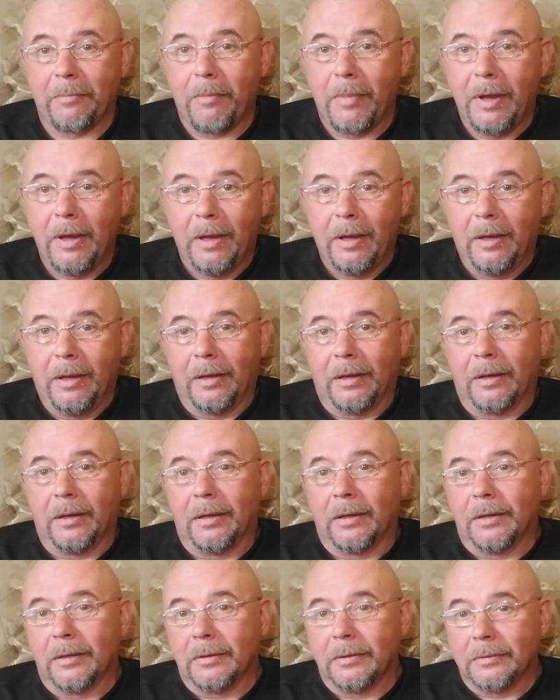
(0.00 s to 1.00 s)
там,
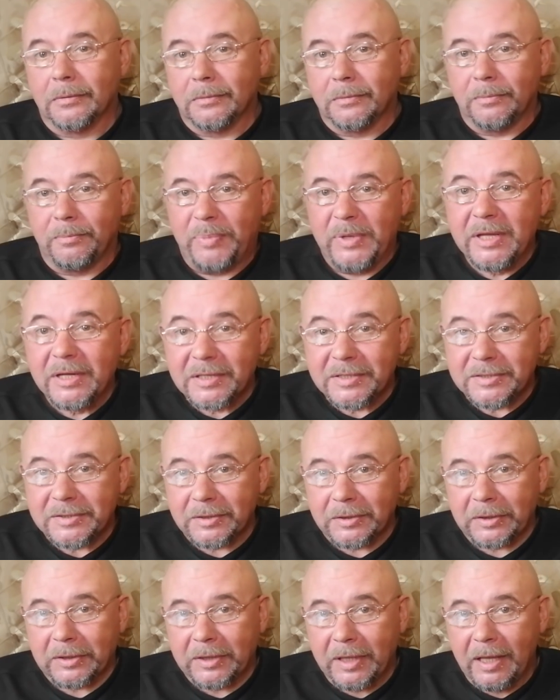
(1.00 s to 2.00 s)
э,
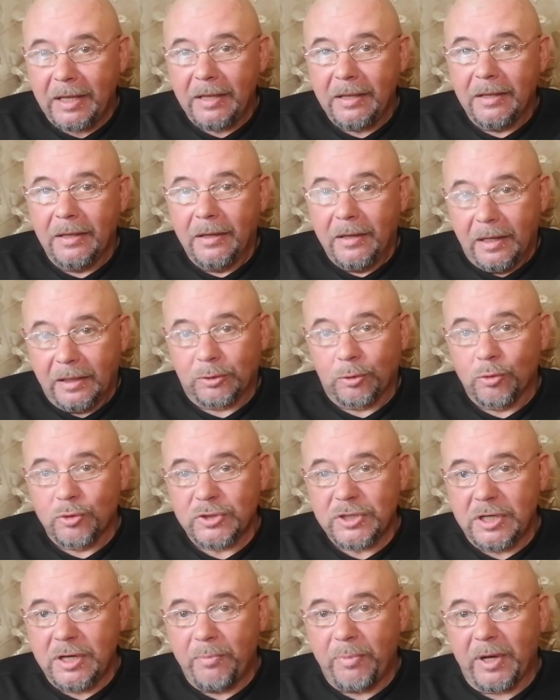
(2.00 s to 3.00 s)
пирсинг, да, это
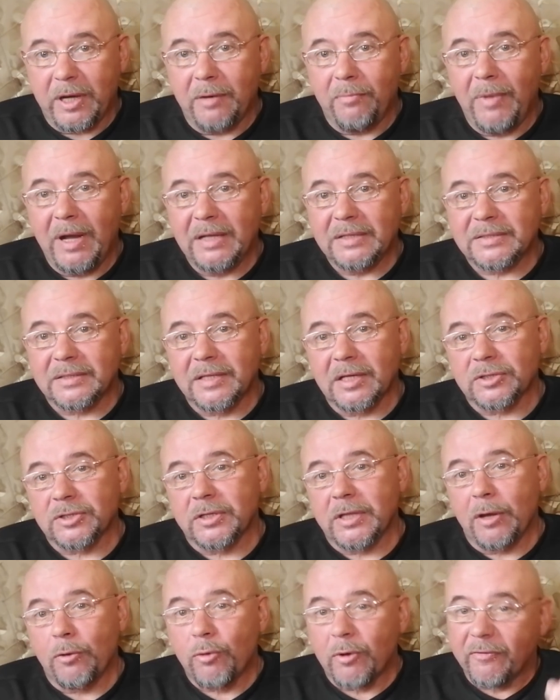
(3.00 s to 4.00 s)
уже не принимается
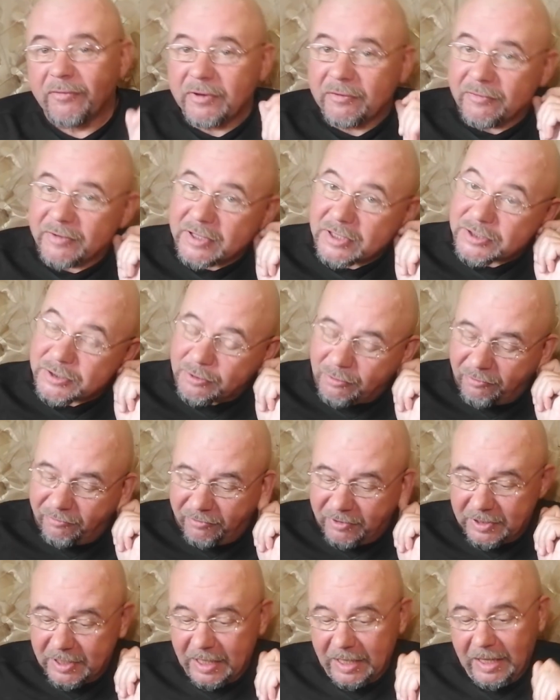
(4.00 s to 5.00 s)
даже на уровне внешнего
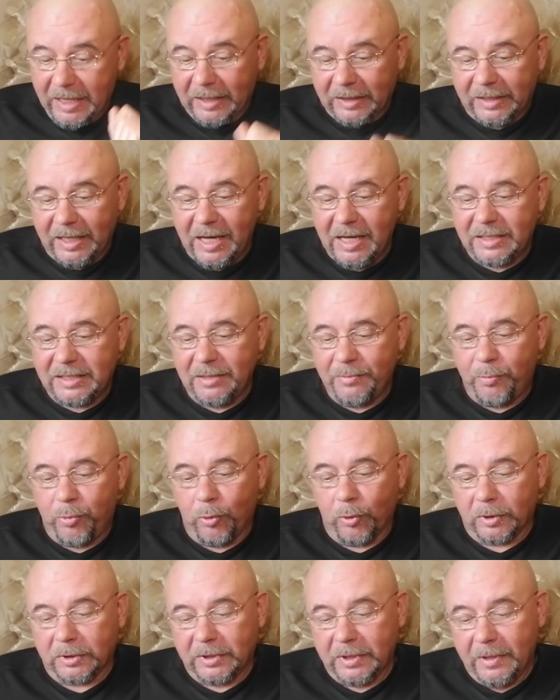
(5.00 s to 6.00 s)
вида. Третий
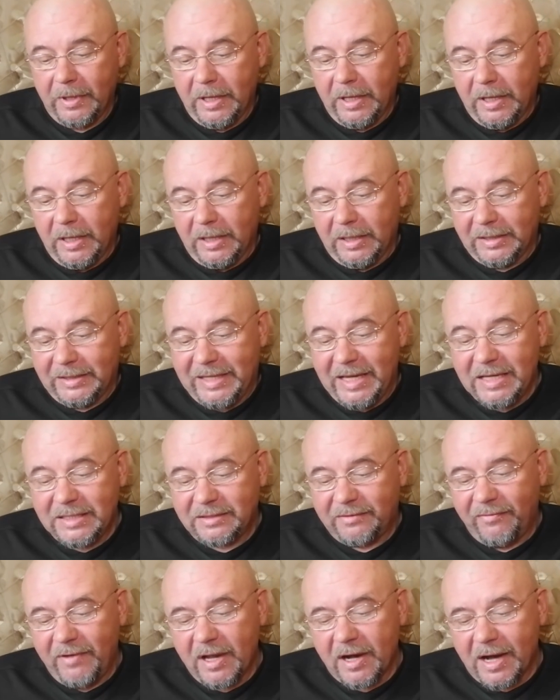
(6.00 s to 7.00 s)
пункт.
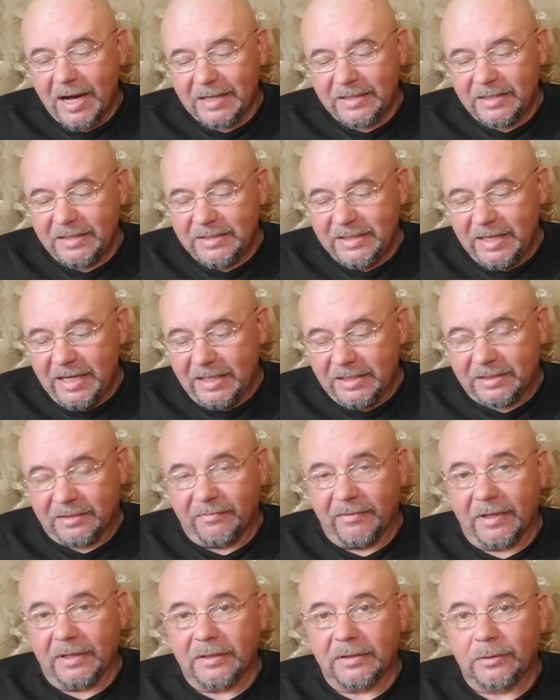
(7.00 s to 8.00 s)
Действие ради
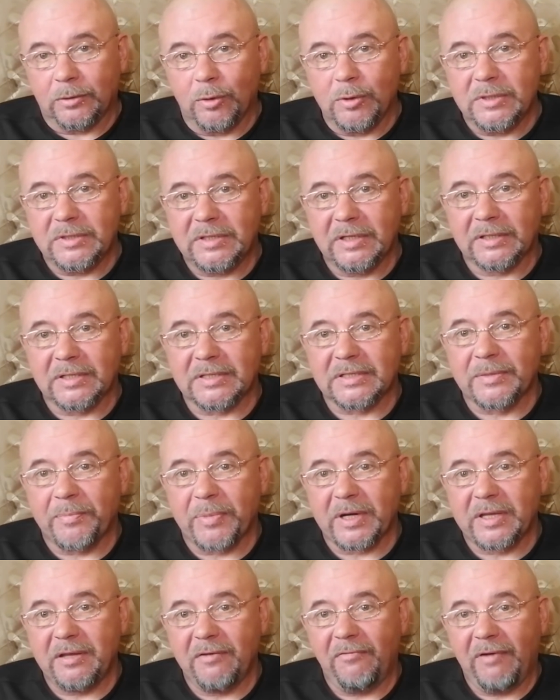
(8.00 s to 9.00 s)
действия. То есть это
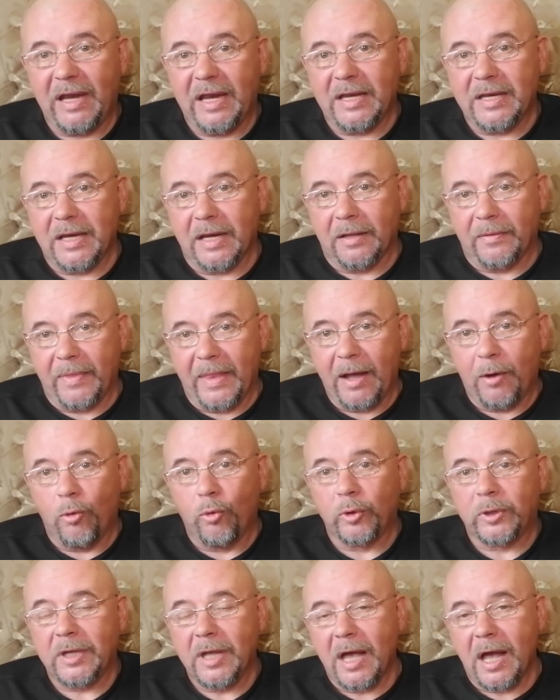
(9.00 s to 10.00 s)
сопротивление
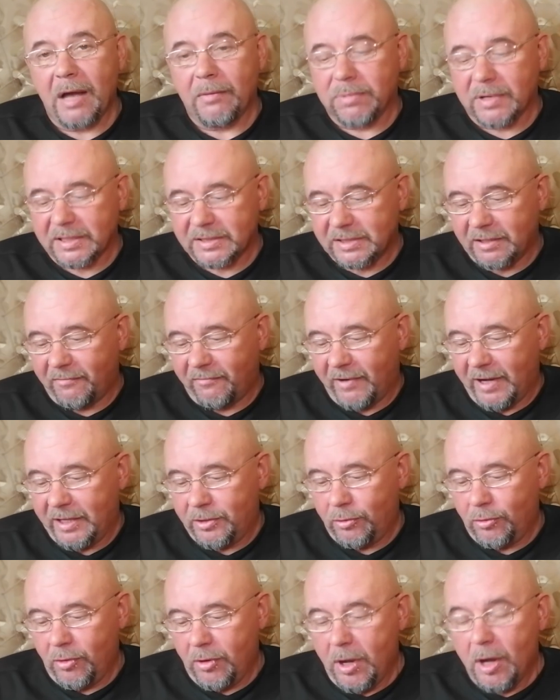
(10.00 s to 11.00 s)
науке,
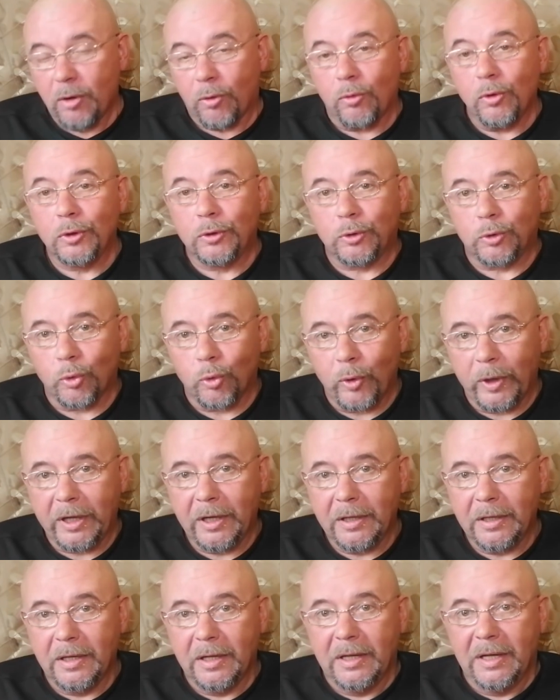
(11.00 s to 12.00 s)
образованию,
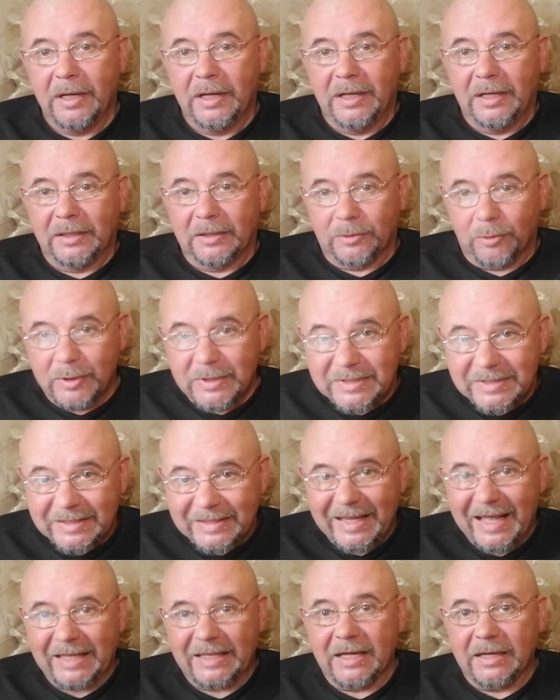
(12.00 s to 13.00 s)
культуре. То
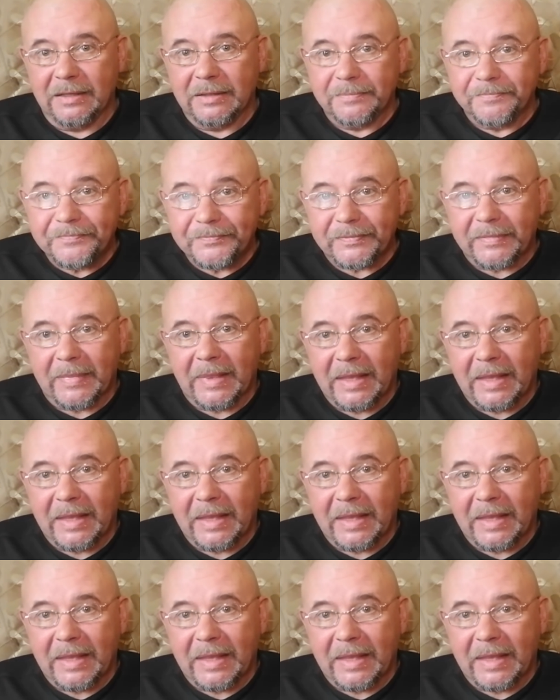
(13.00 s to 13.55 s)
есть надо